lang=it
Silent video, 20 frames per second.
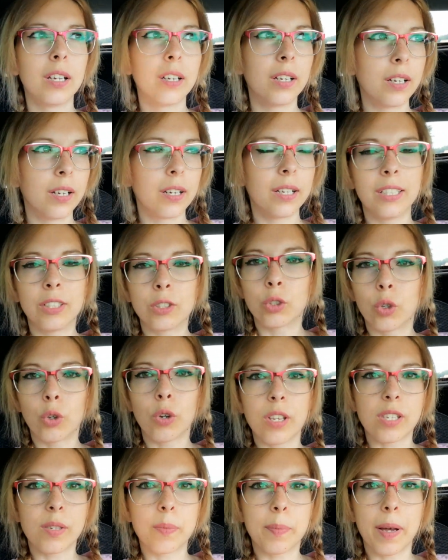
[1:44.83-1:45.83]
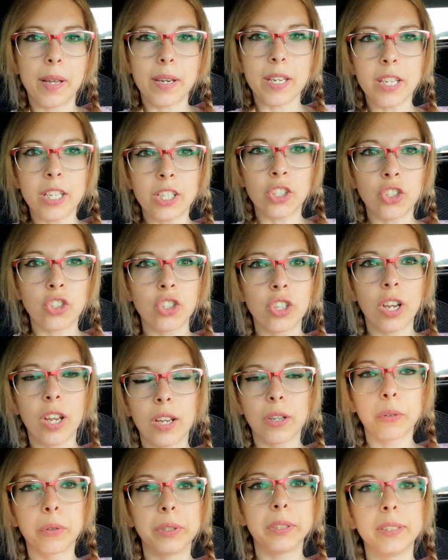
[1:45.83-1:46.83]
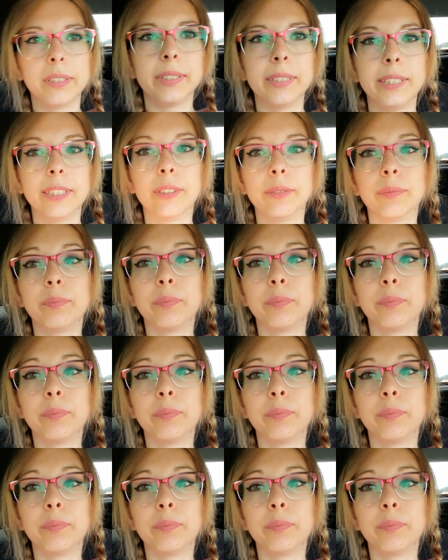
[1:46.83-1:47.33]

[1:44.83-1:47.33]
eh, il sole sparisce, quindi